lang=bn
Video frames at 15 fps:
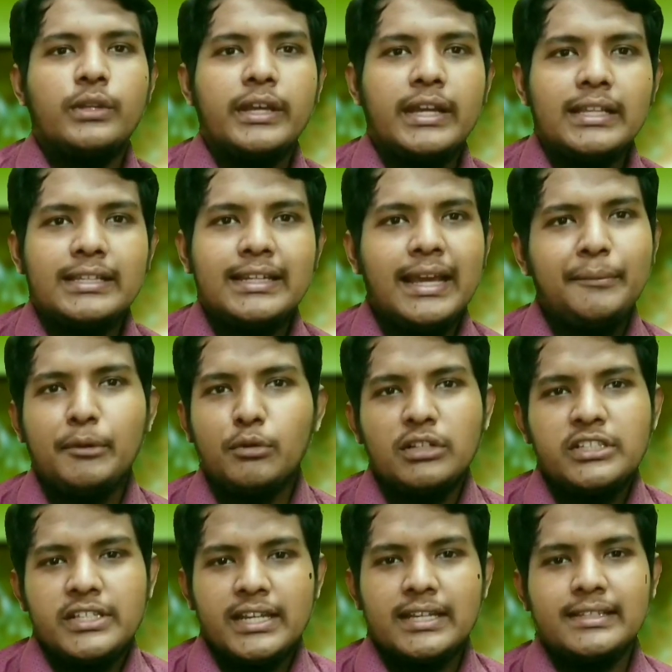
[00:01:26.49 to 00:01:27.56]
এক্ষেত্রে আমি
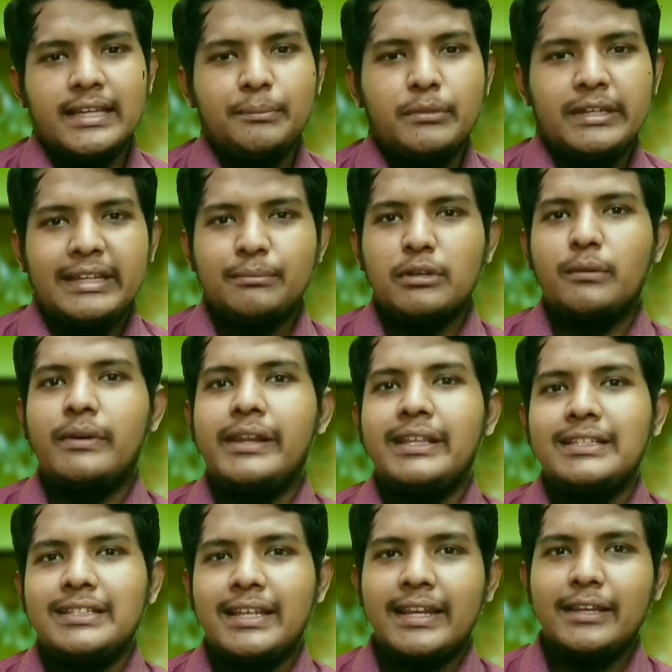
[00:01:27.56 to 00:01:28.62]
বলছি না যে আপনি ডিপ্লোমা
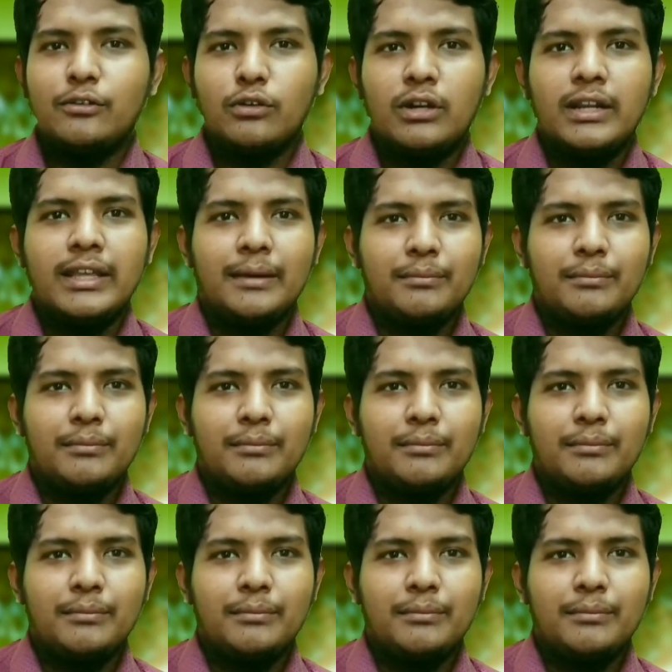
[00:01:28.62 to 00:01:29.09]
ইঞ্জিনিয়ারিং করলে